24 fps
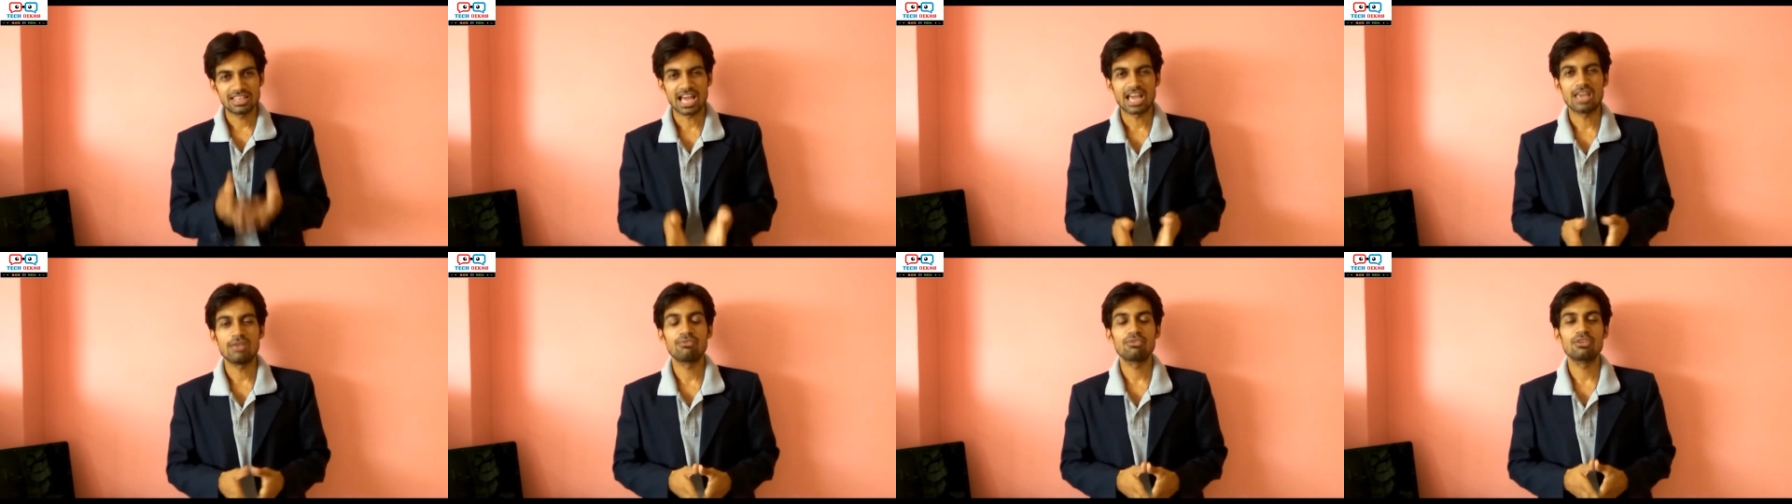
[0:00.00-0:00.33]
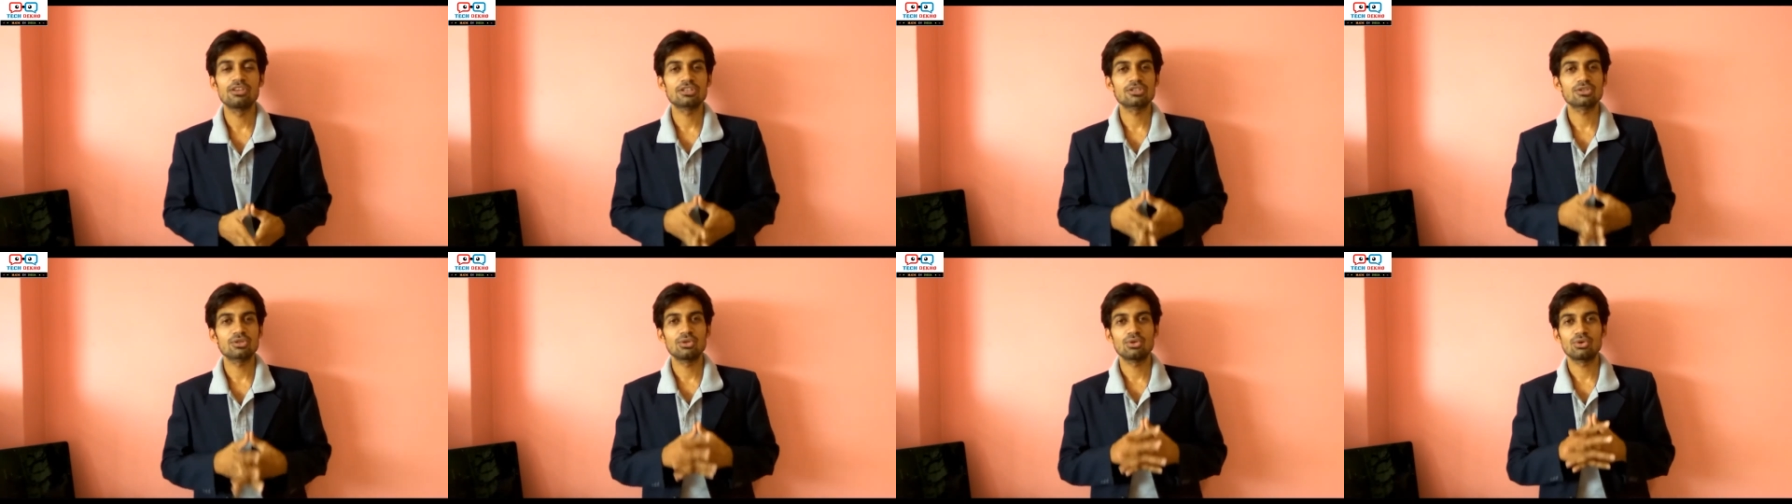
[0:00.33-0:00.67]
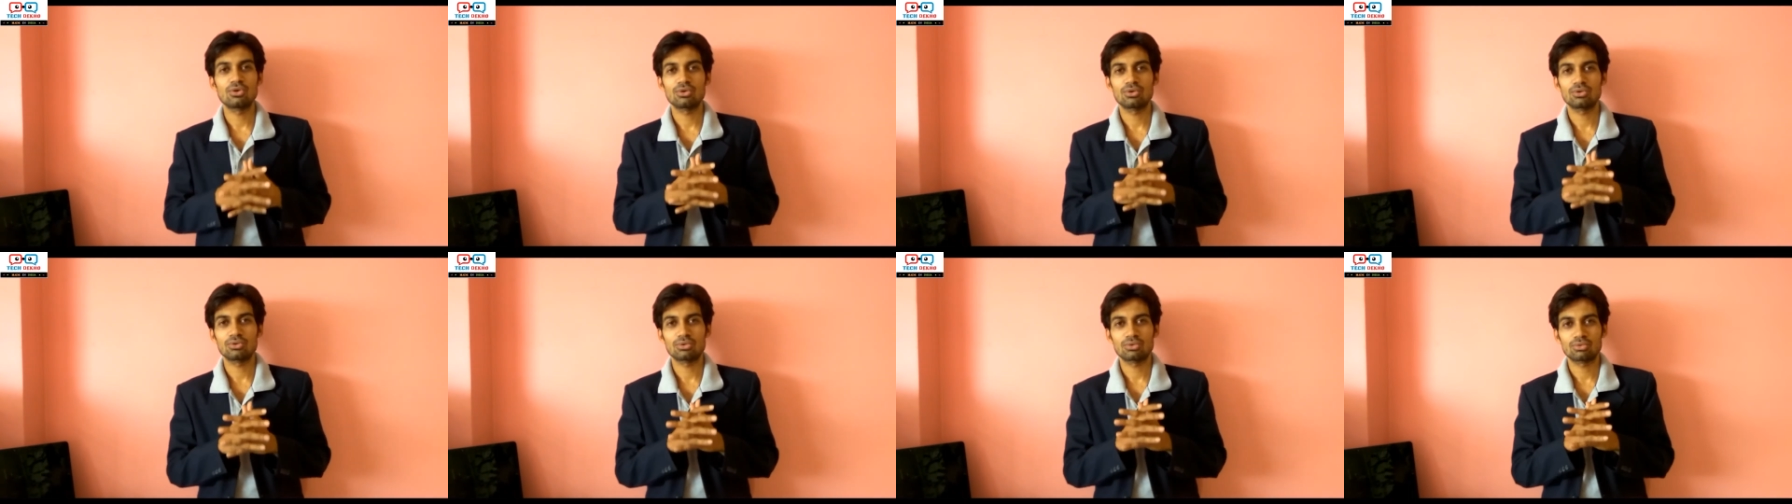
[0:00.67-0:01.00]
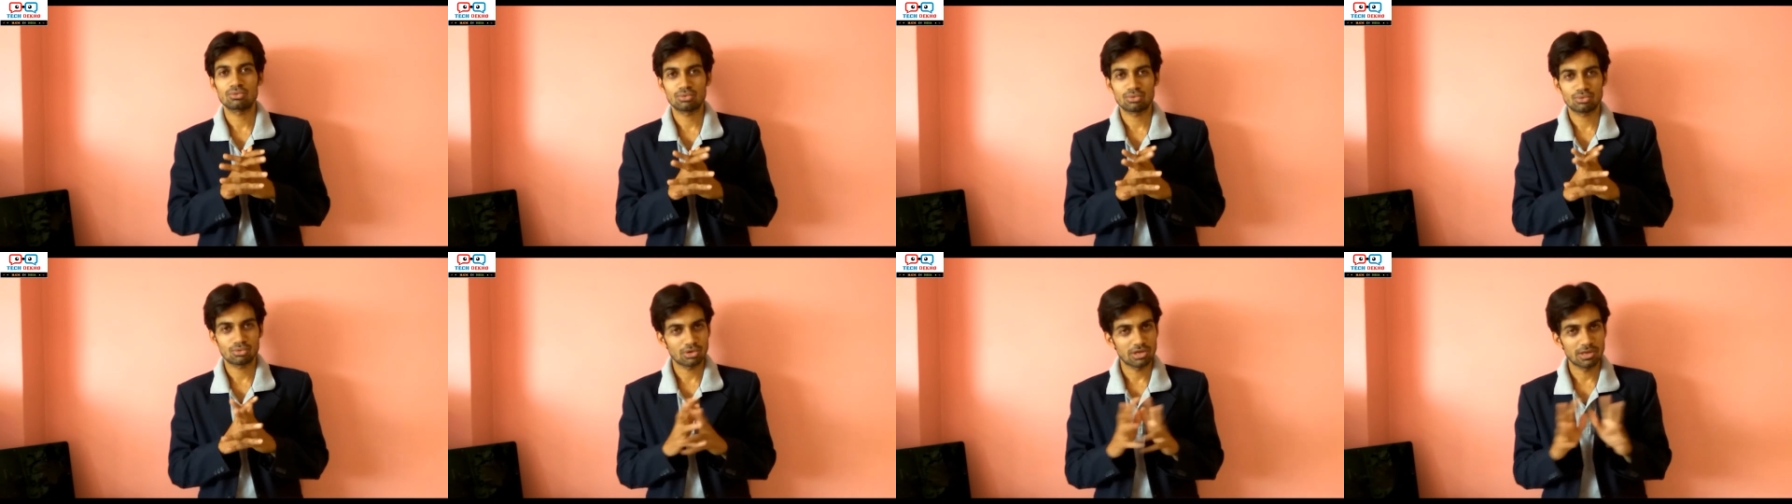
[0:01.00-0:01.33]
नाइफ घिस लो
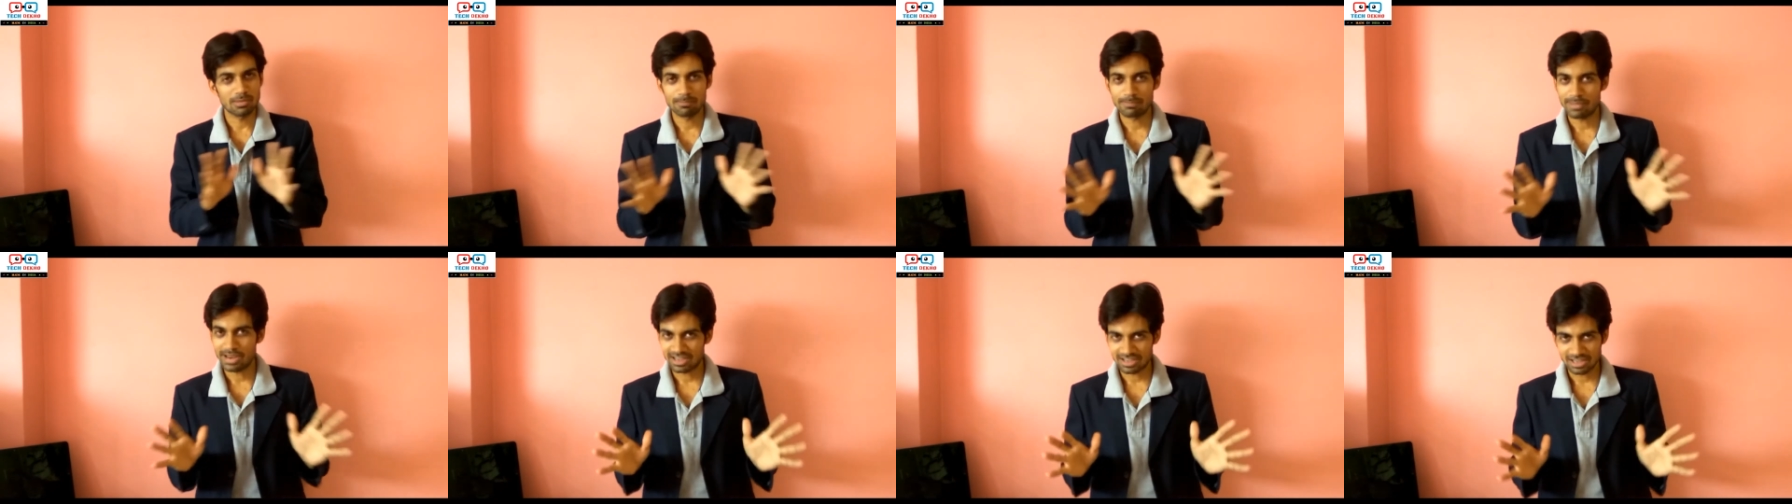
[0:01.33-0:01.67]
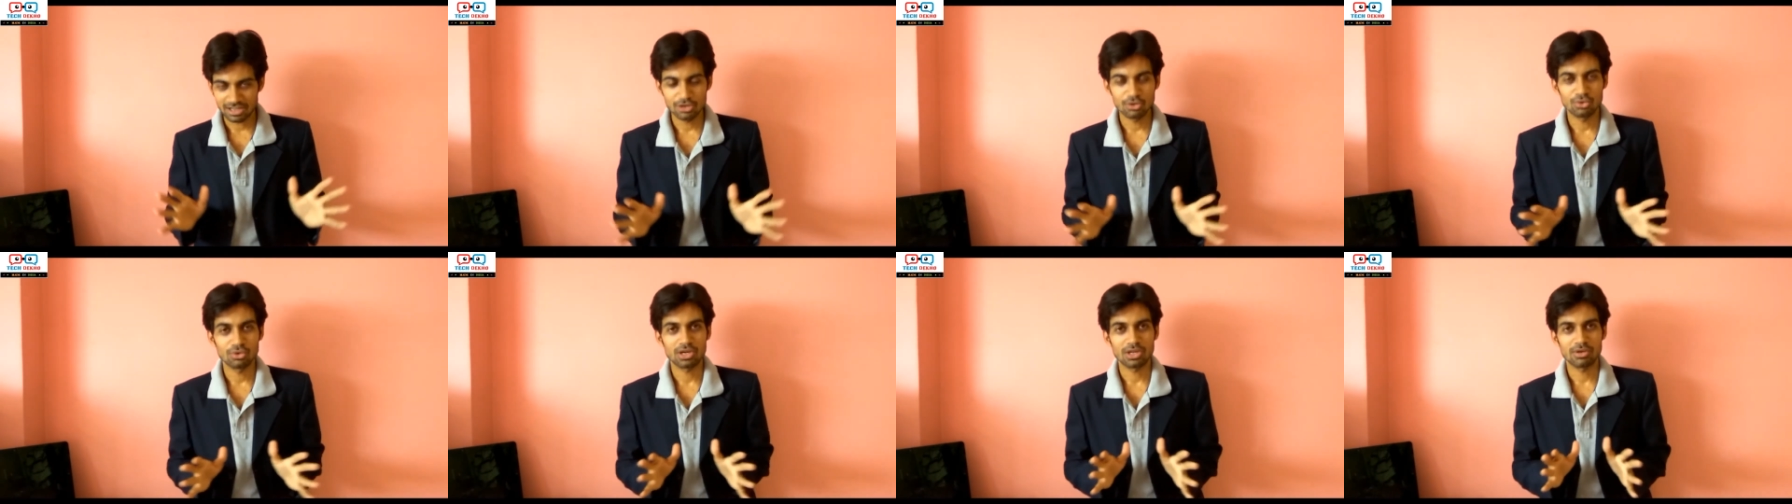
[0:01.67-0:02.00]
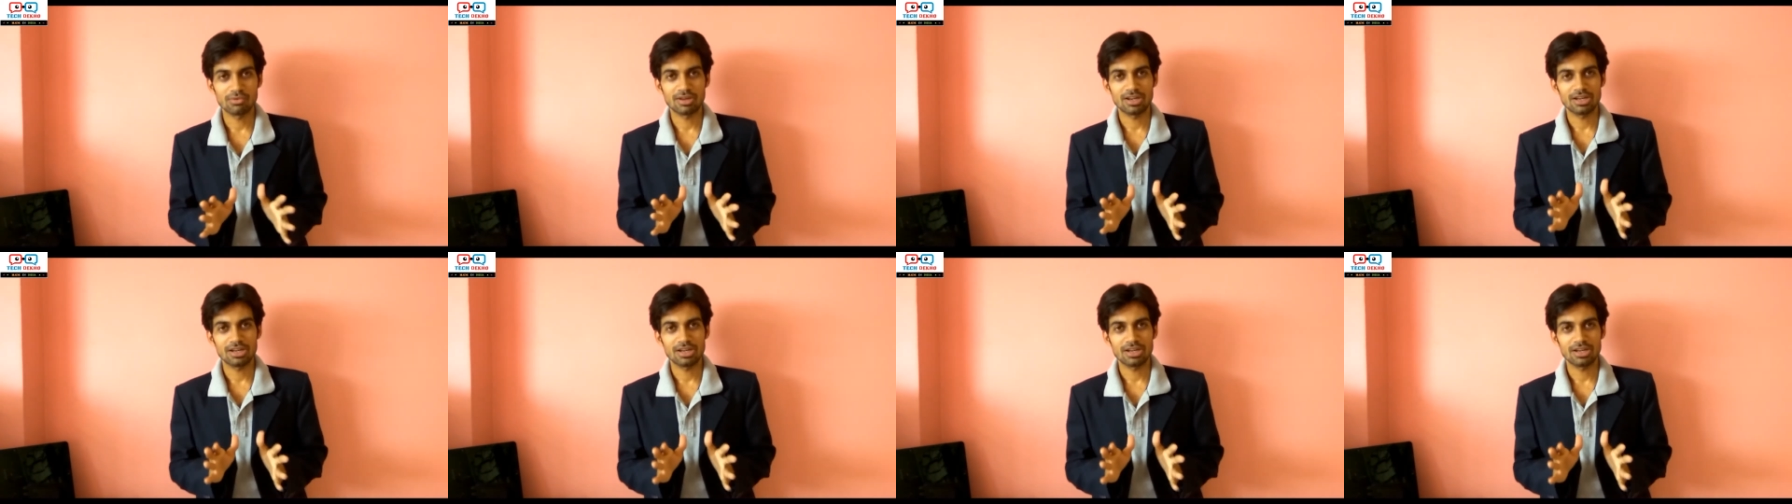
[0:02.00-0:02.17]
कोई इम्पैक्ट नहीं होने